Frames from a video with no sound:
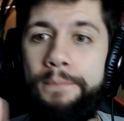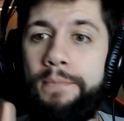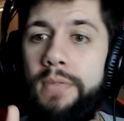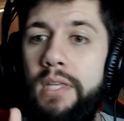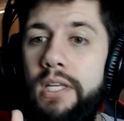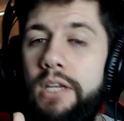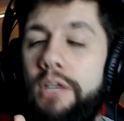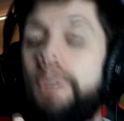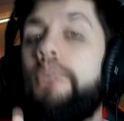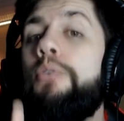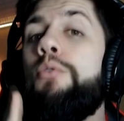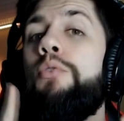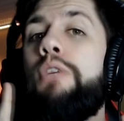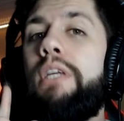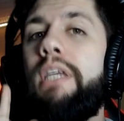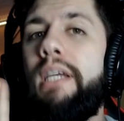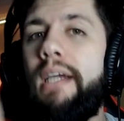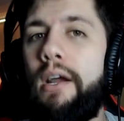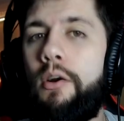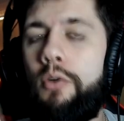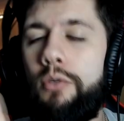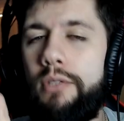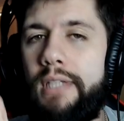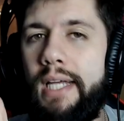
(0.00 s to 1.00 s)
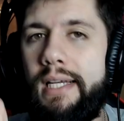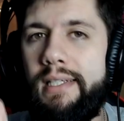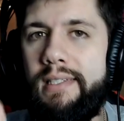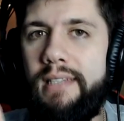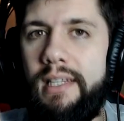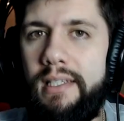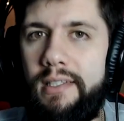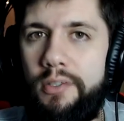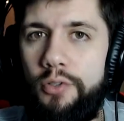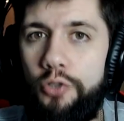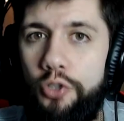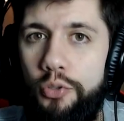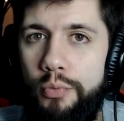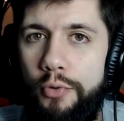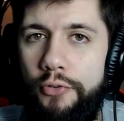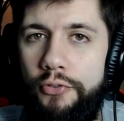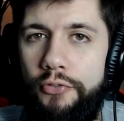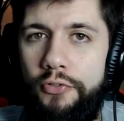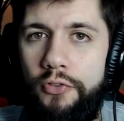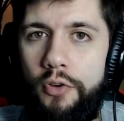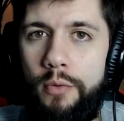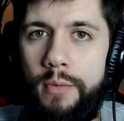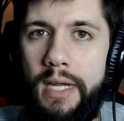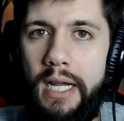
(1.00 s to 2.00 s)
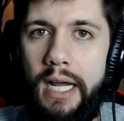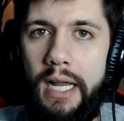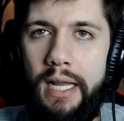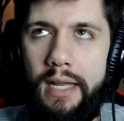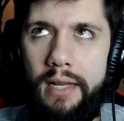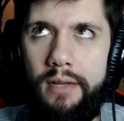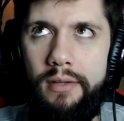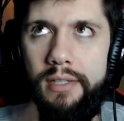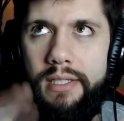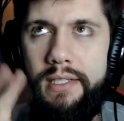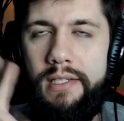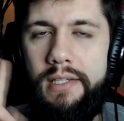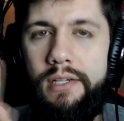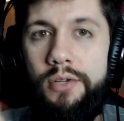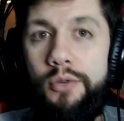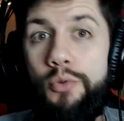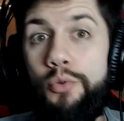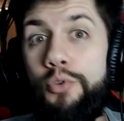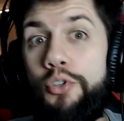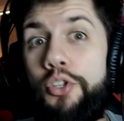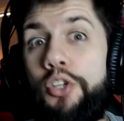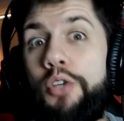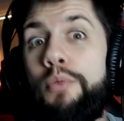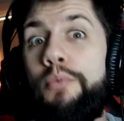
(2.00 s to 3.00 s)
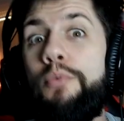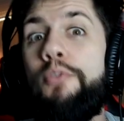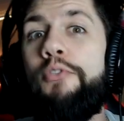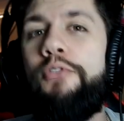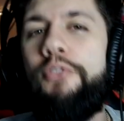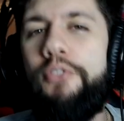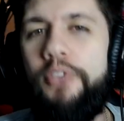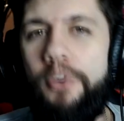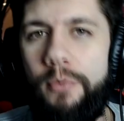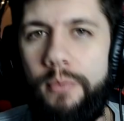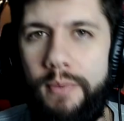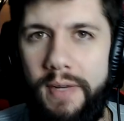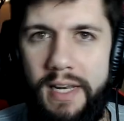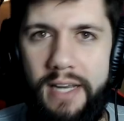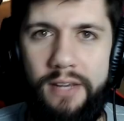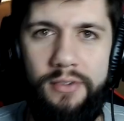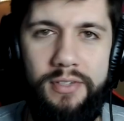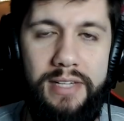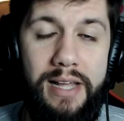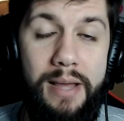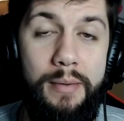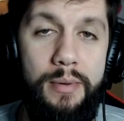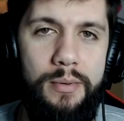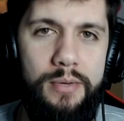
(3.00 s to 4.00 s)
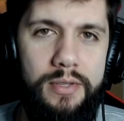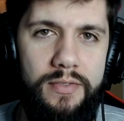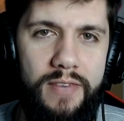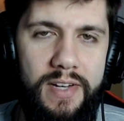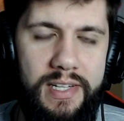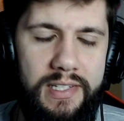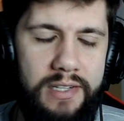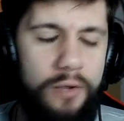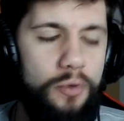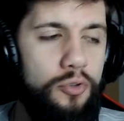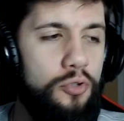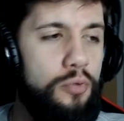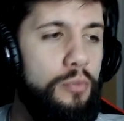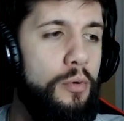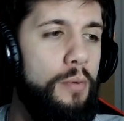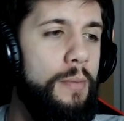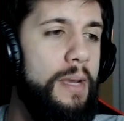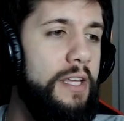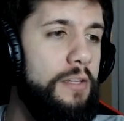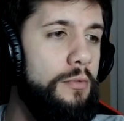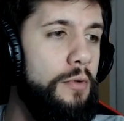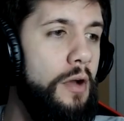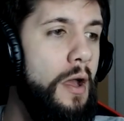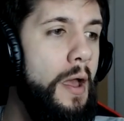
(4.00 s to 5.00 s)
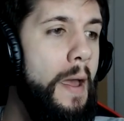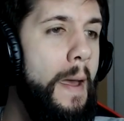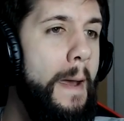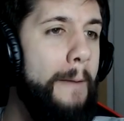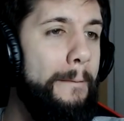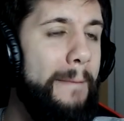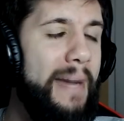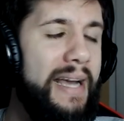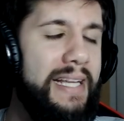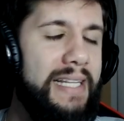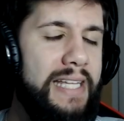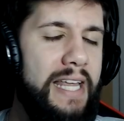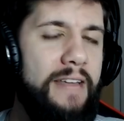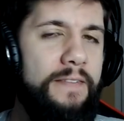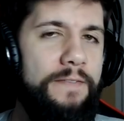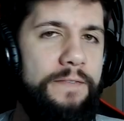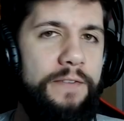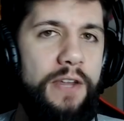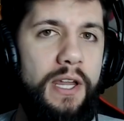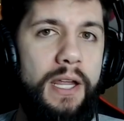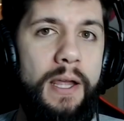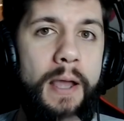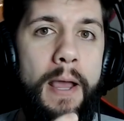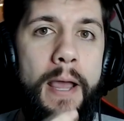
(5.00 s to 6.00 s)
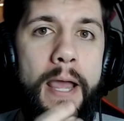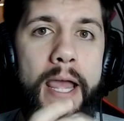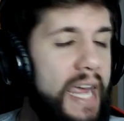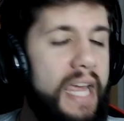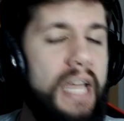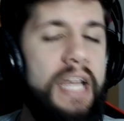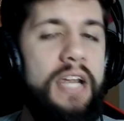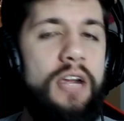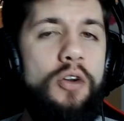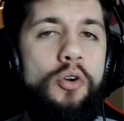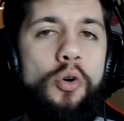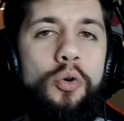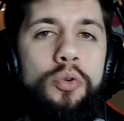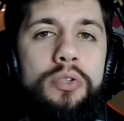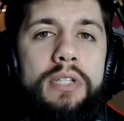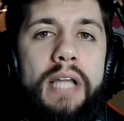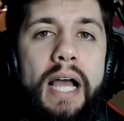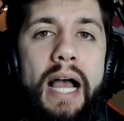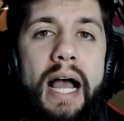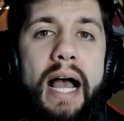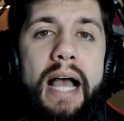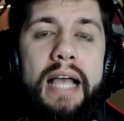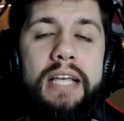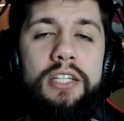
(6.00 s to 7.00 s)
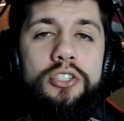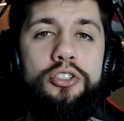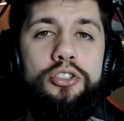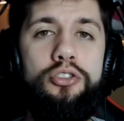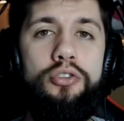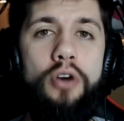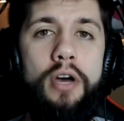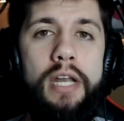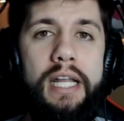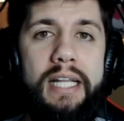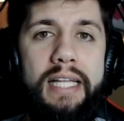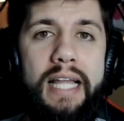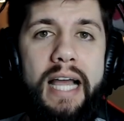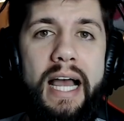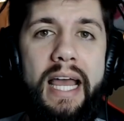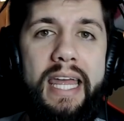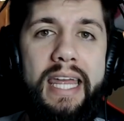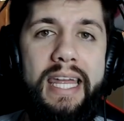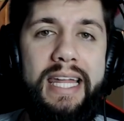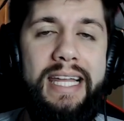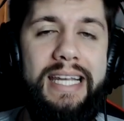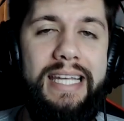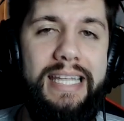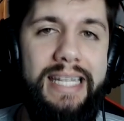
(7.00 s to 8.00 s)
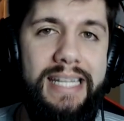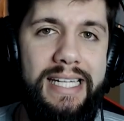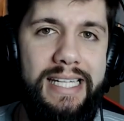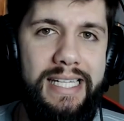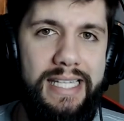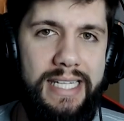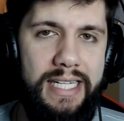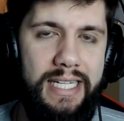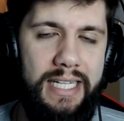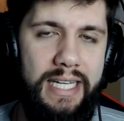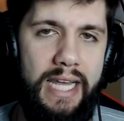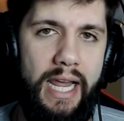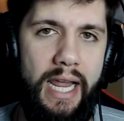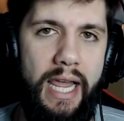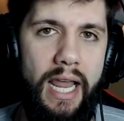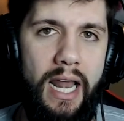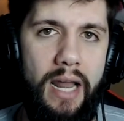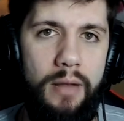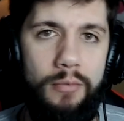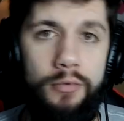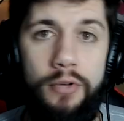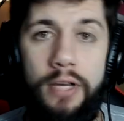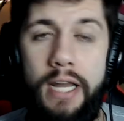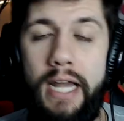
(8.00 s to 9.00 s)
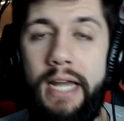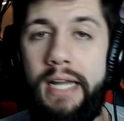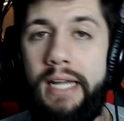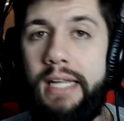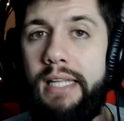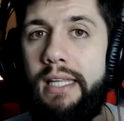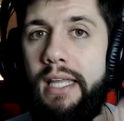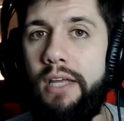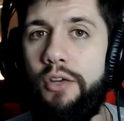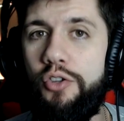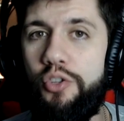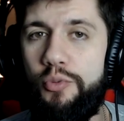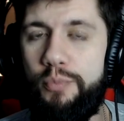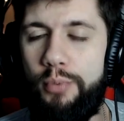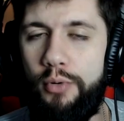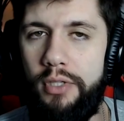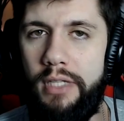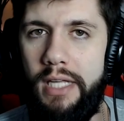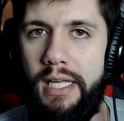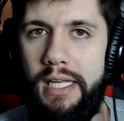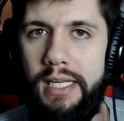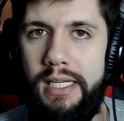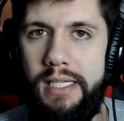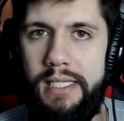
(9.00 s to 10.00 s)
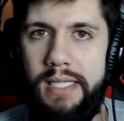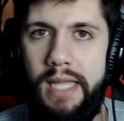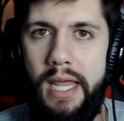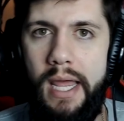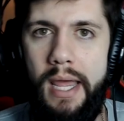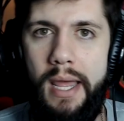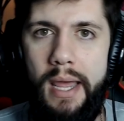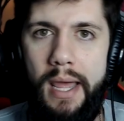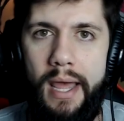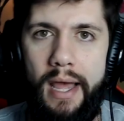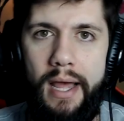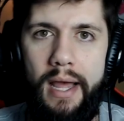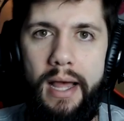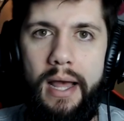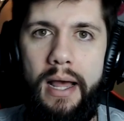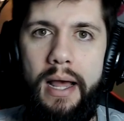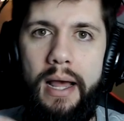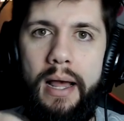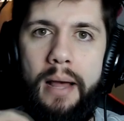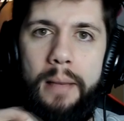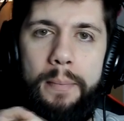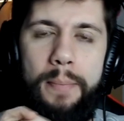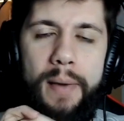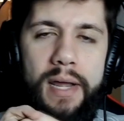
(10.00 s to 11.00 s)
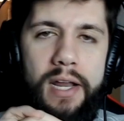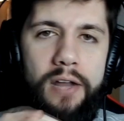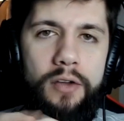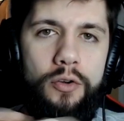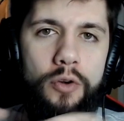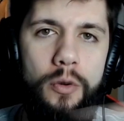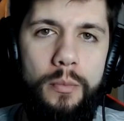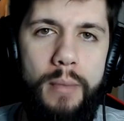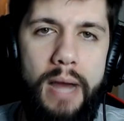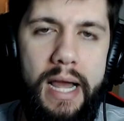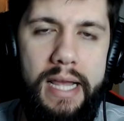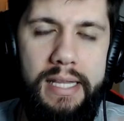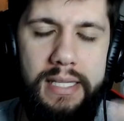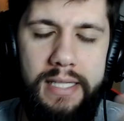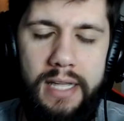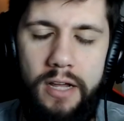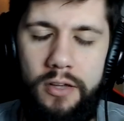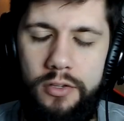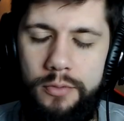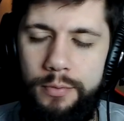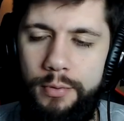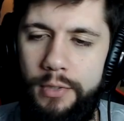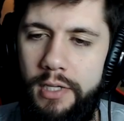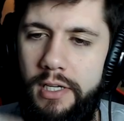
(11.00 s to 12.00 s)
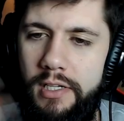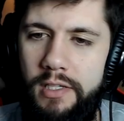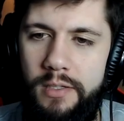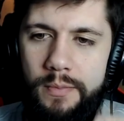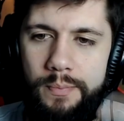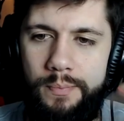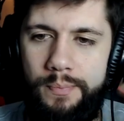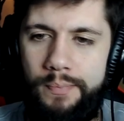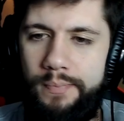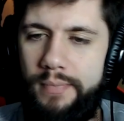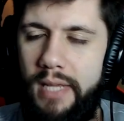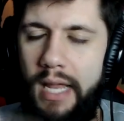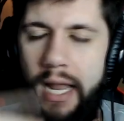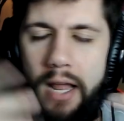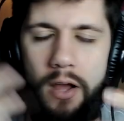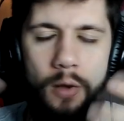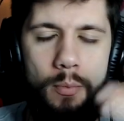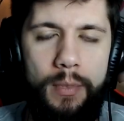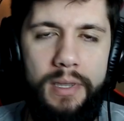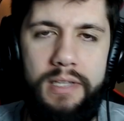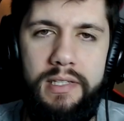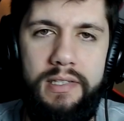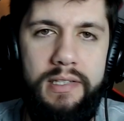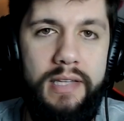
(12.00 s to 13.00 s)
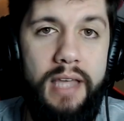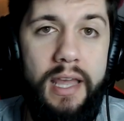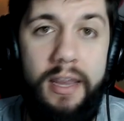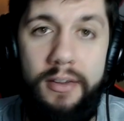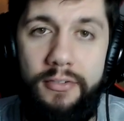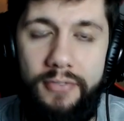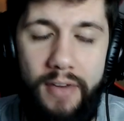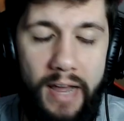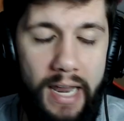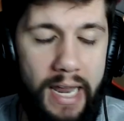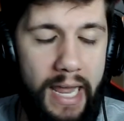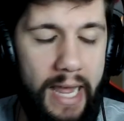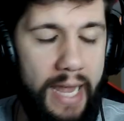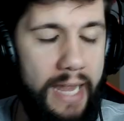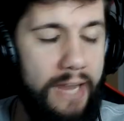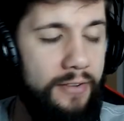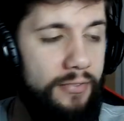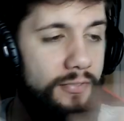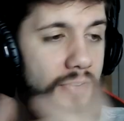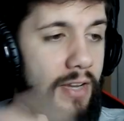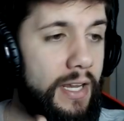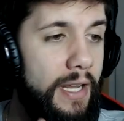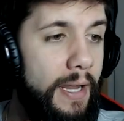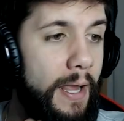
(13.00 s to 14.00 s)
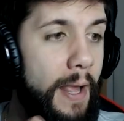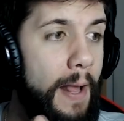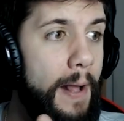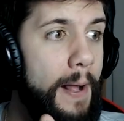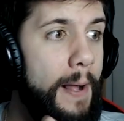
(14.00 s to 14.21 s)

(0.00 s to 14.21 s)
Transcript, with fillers: E o que que acontece nesse último filme, galera? Nesse último filme, né? Não sabemos se vai ser o último mesmo, mas enfim. Ele conta a história da Elise, que é aquela mulher que tem os poderes é, paranormais lá, os poderes, sei lá como é que vocês querem falar, enfim.